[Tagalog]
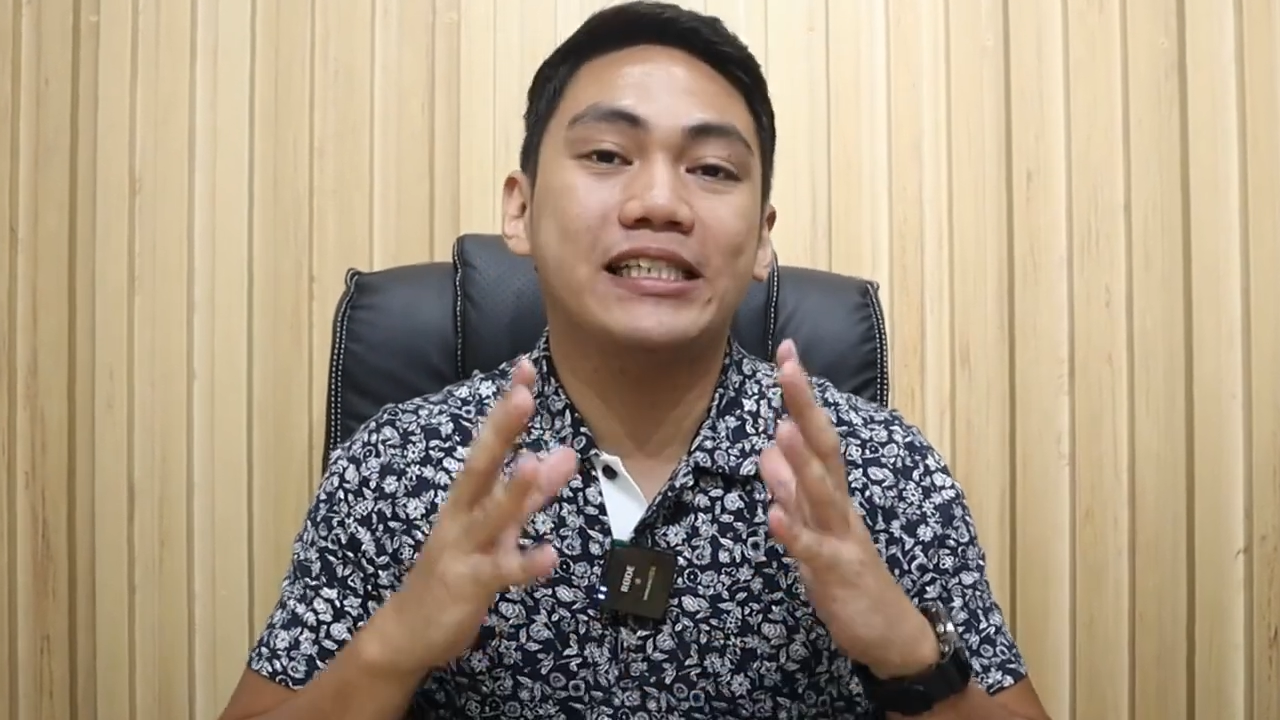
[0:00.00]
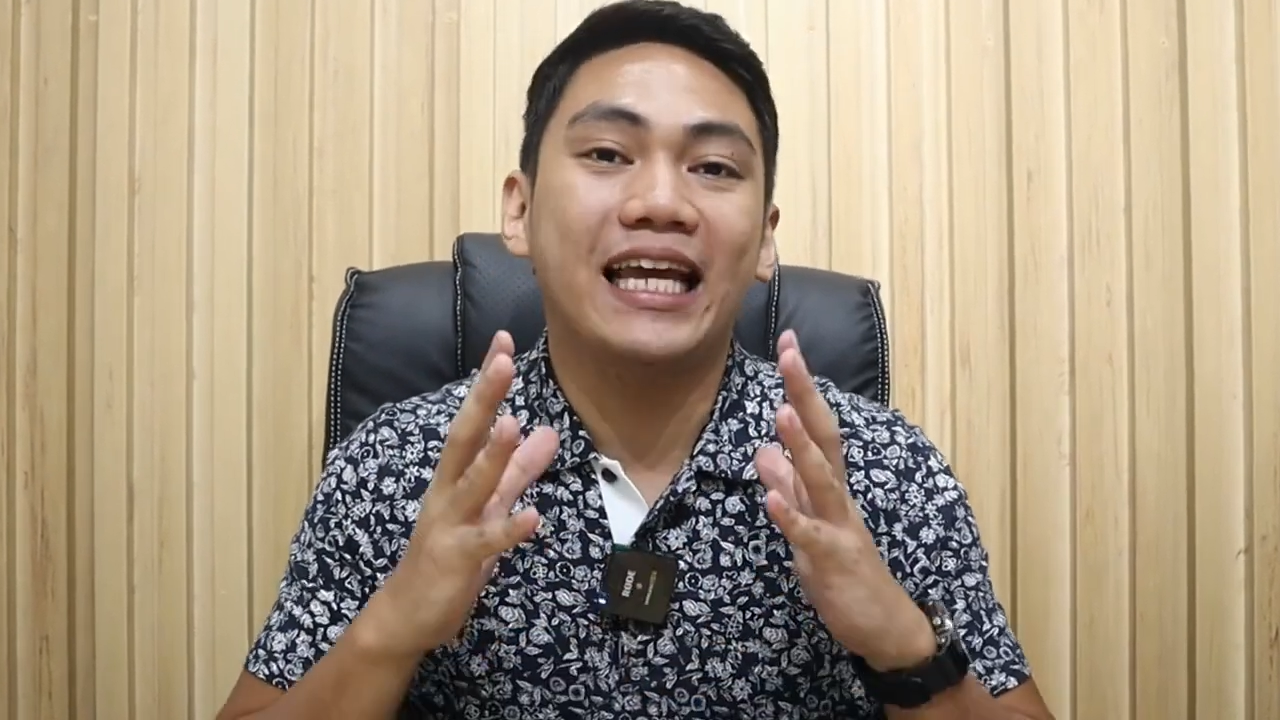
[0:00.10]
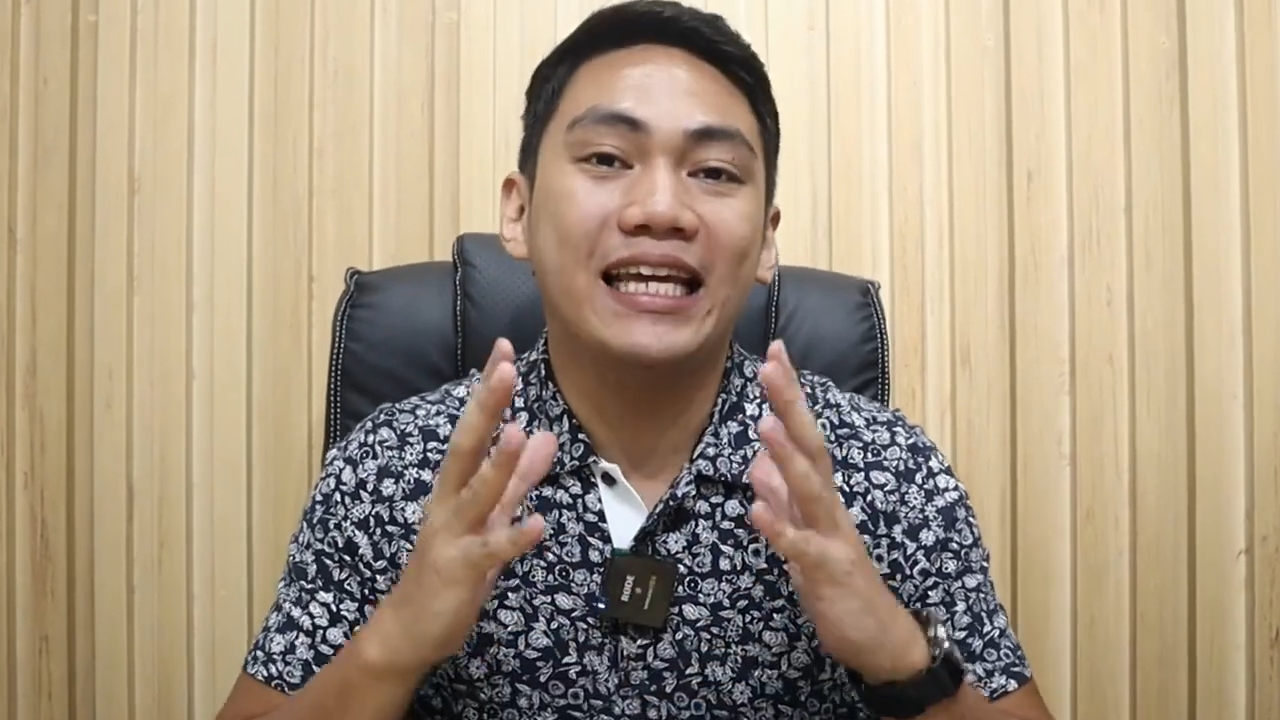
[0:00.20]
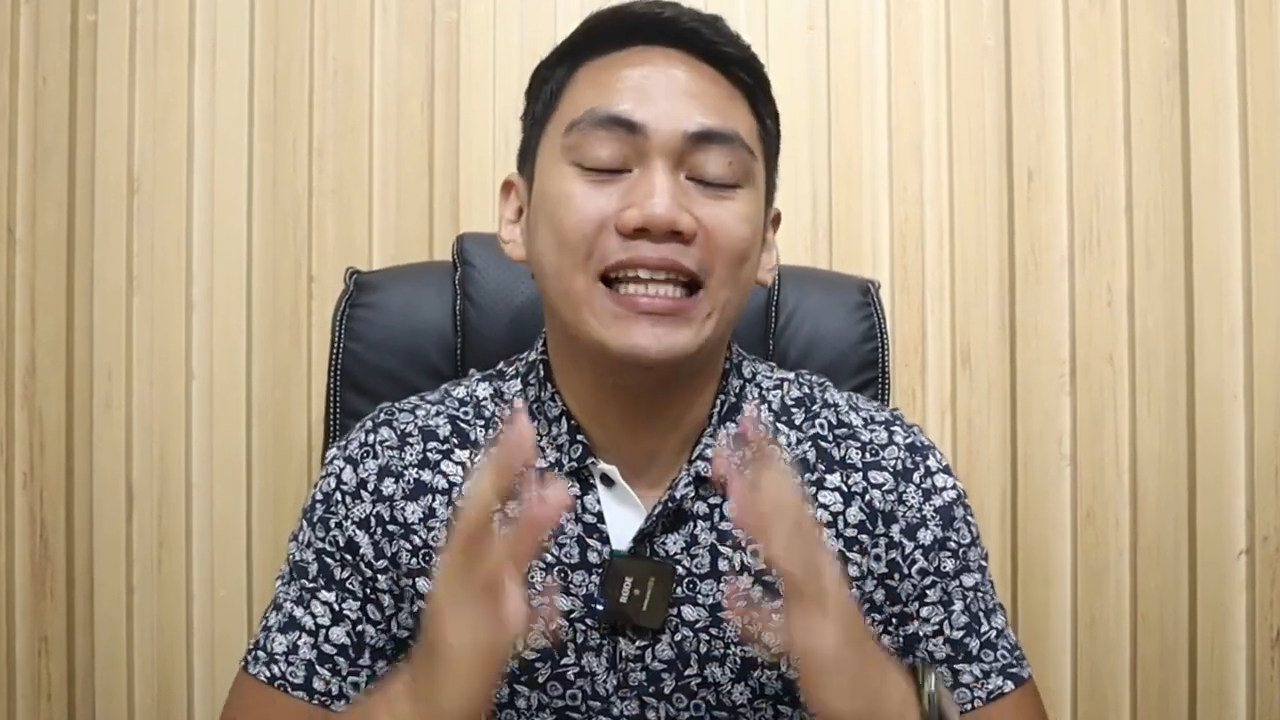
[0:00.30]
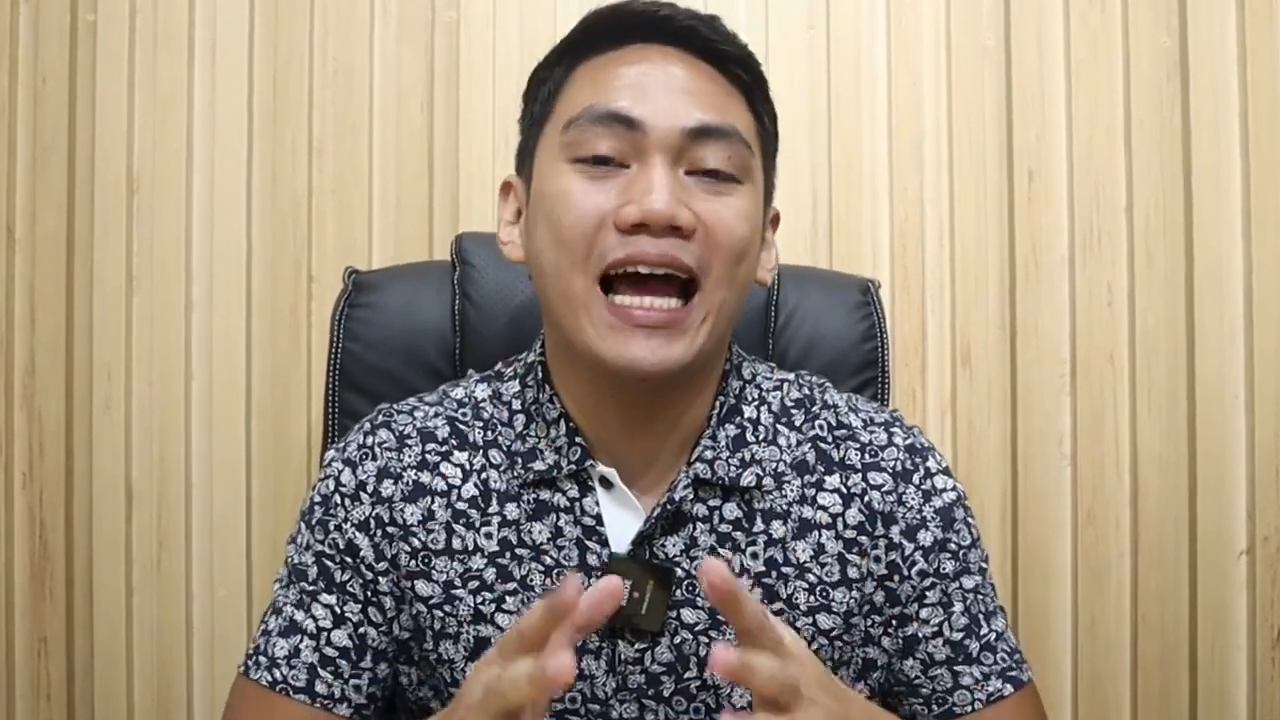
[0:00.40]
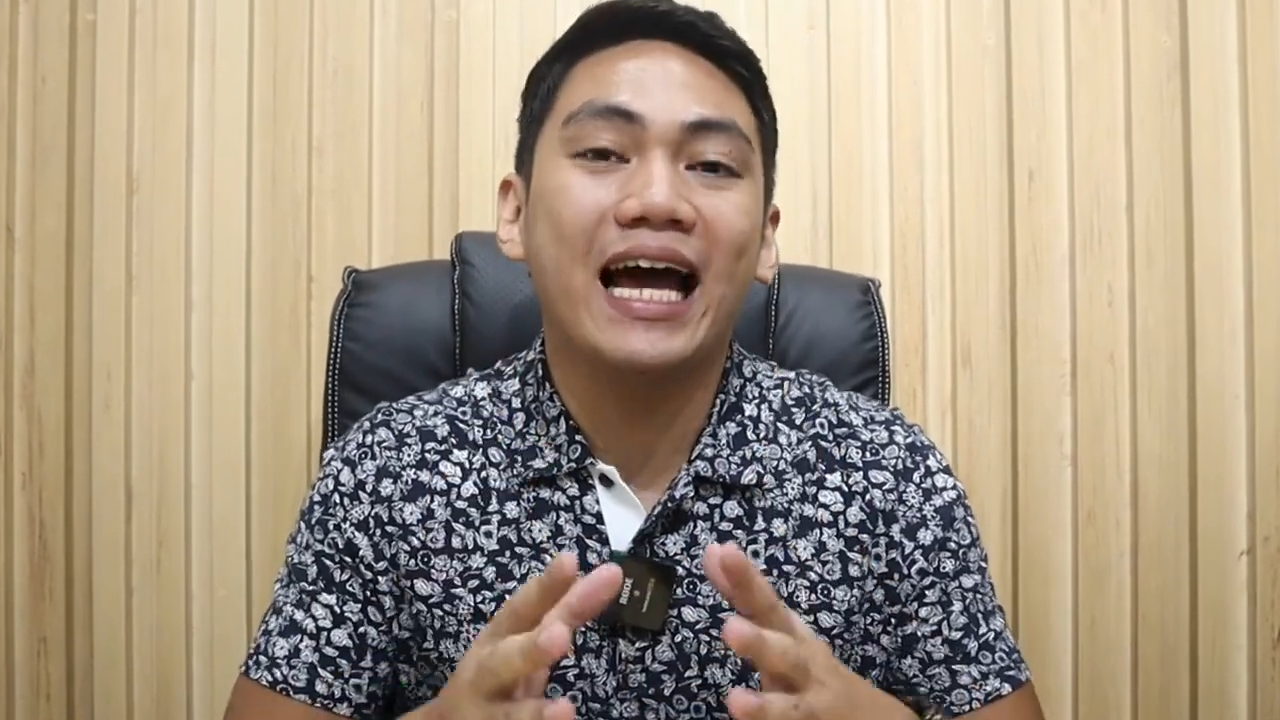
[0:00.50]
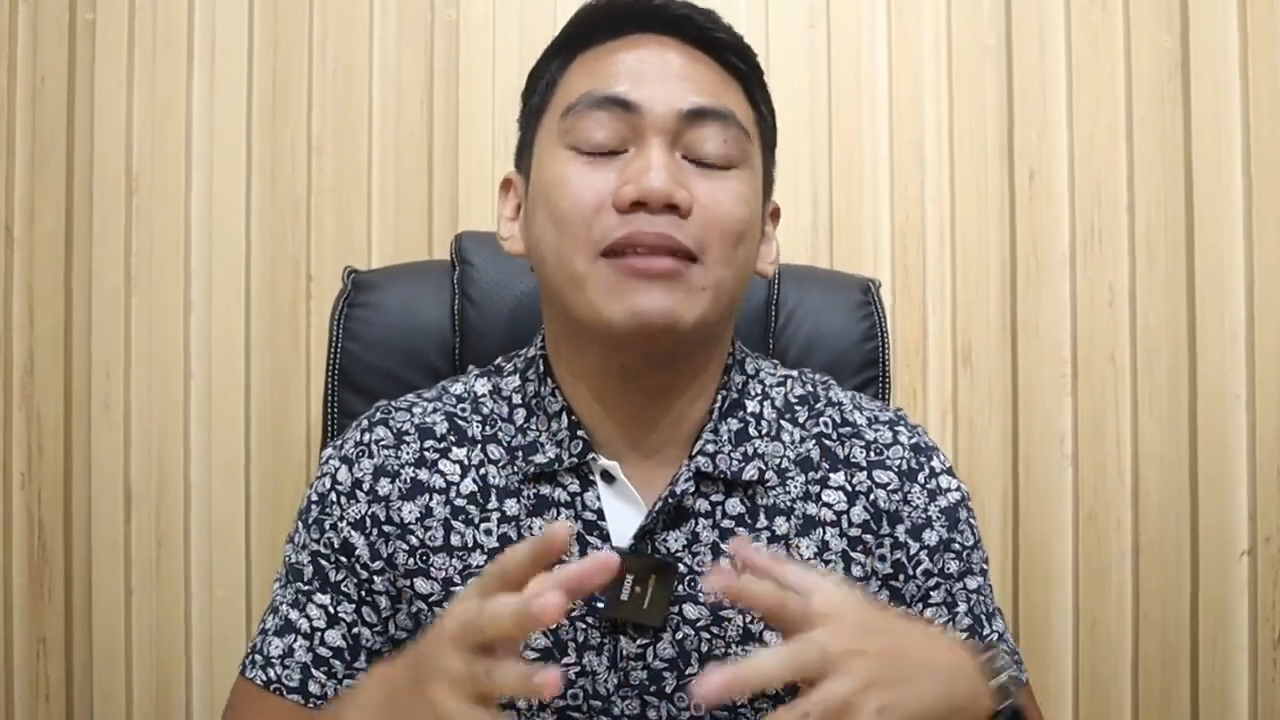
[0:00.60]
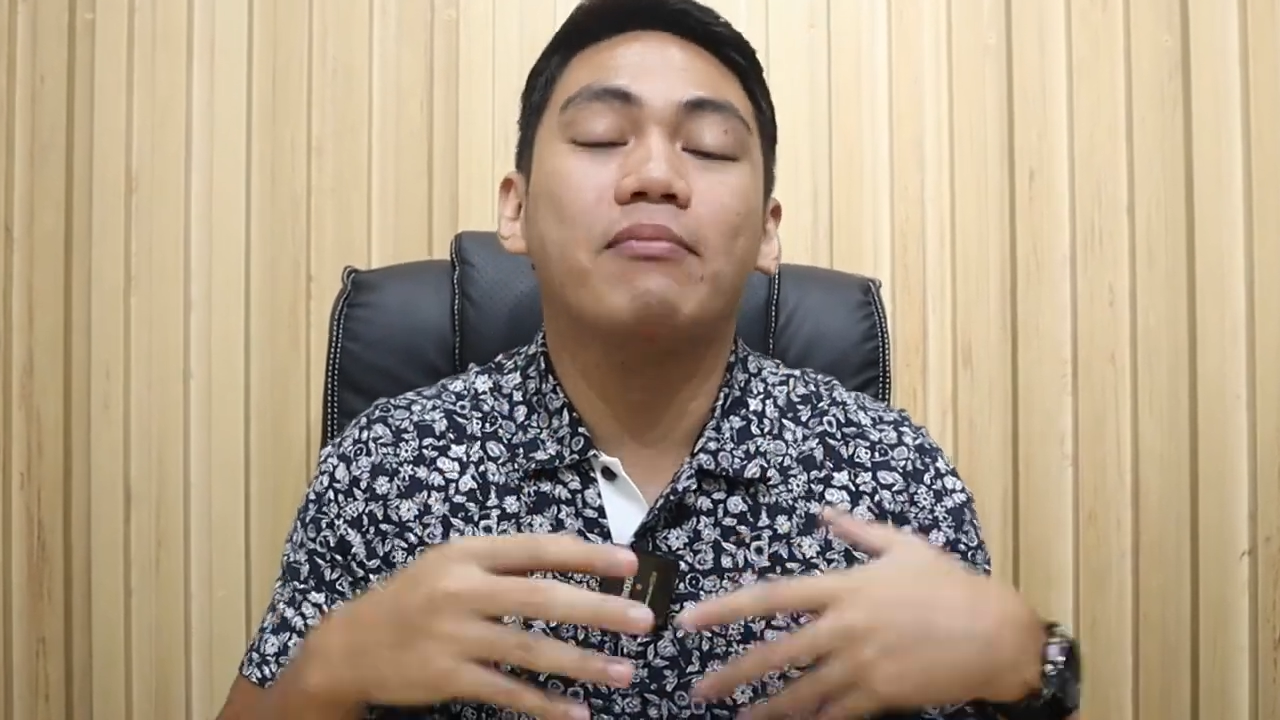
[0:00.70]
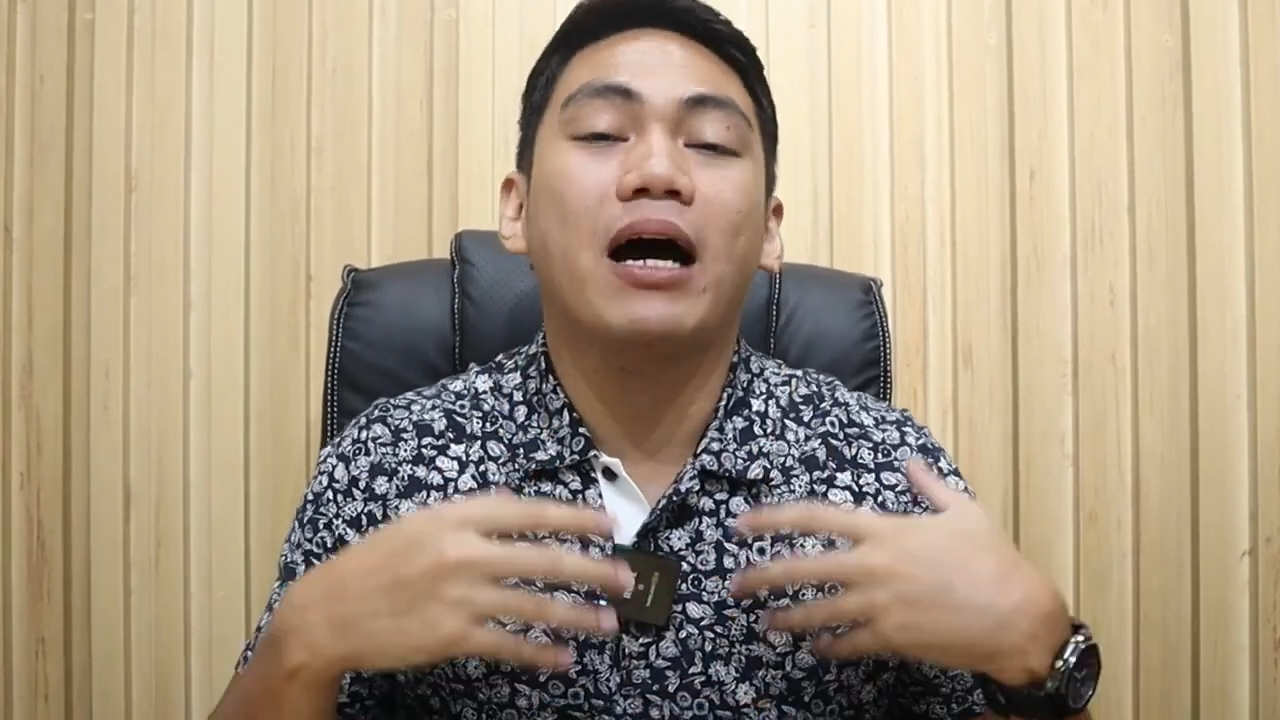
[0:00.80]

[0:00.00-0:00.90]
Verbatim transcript: is kailangan